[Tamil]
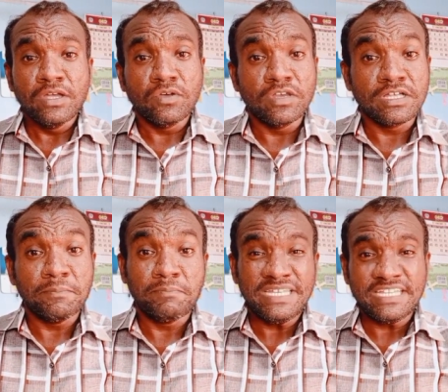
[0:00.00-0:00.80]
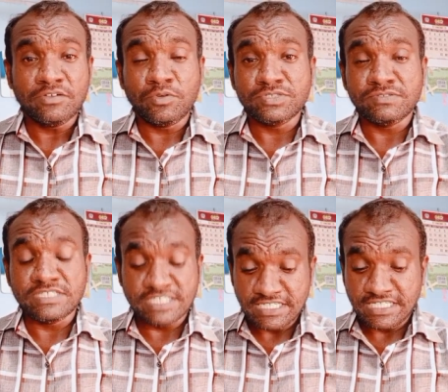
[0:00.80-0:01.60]
உங்களுக்கு பிடெக் கோர்ஸ்
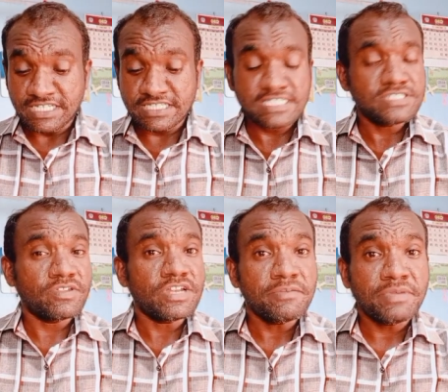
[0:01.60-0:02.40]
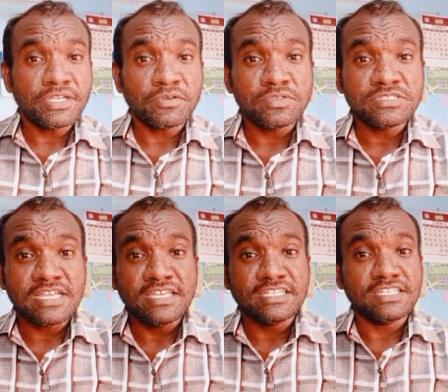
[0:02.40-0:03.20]
வந்துட்டு இருக்குது ஸோ என்னென்ன பிடெக்
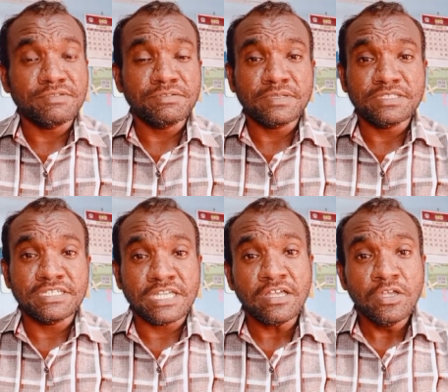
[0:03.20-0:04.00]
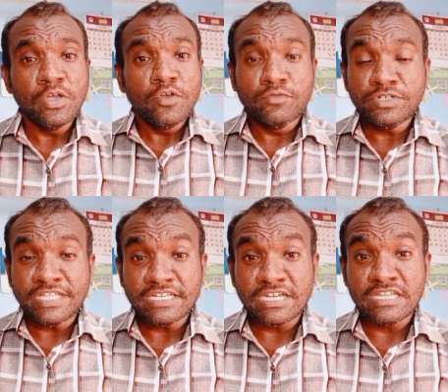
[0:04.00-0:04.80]
கோர்ஸ்லாம் இருக்குது அப்படின்னு பார்த்தீங்கன்னா ஃபுட்
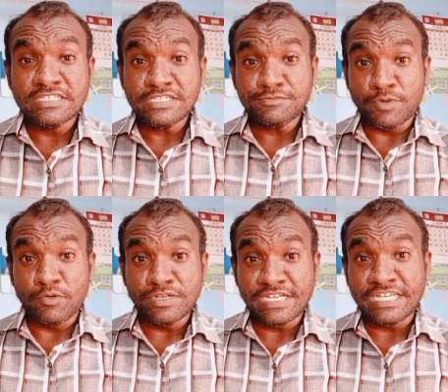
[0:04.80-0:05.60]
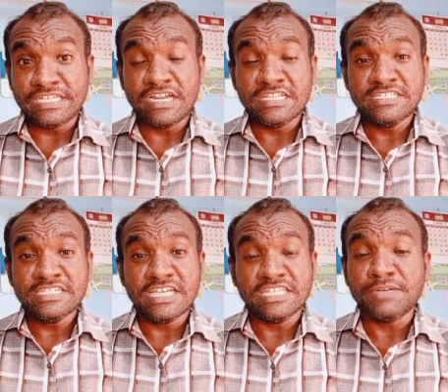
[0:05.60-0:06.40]
டெக்னாலஜி பவுல்ட்ரி டெக்னாலஜி
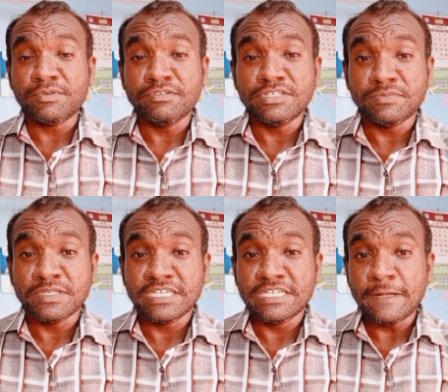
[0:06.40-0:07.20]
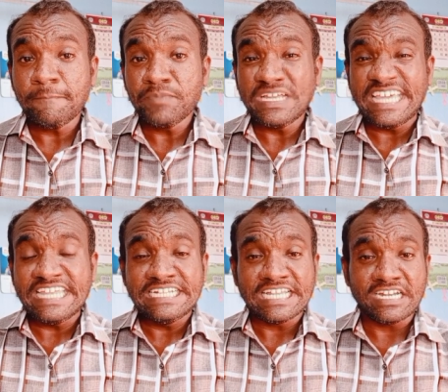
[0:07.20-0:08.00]
அதுக்கப்புறம் வந்துட்டு பார்த்தீங்கன்னா
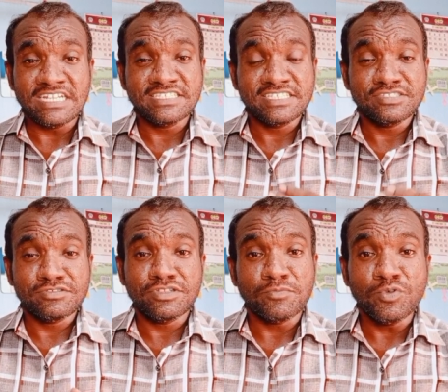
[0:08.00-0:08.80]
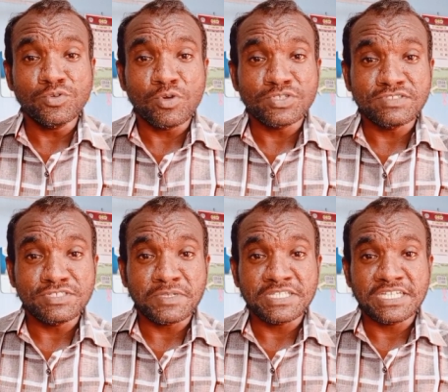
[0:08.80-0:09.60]
டெய்ரி டெக்னாலஜி ஸோ இந்த மூணு கோர்ஸ்
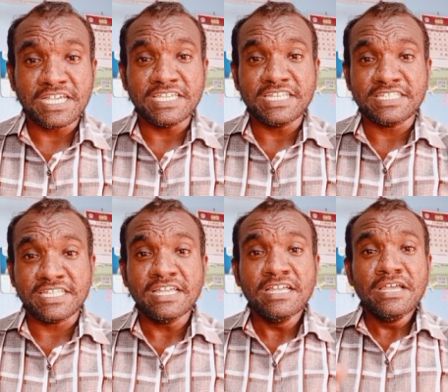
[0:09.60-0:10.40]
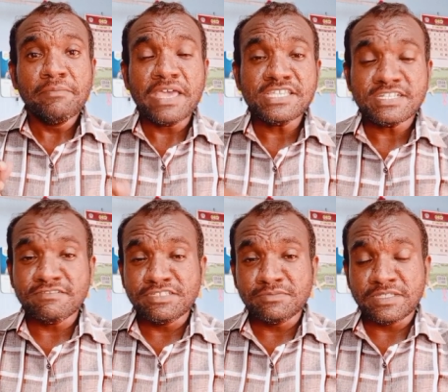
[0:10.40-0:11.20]
வந்துட்டு பார்த்தீங்கன்னா இருக்குது மேஜராக
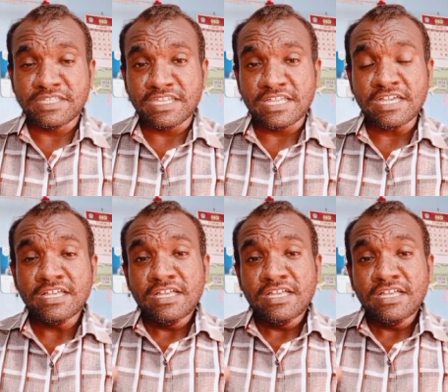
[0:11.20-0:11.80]
வந்துட்டு பார்த்தீங்கன்னா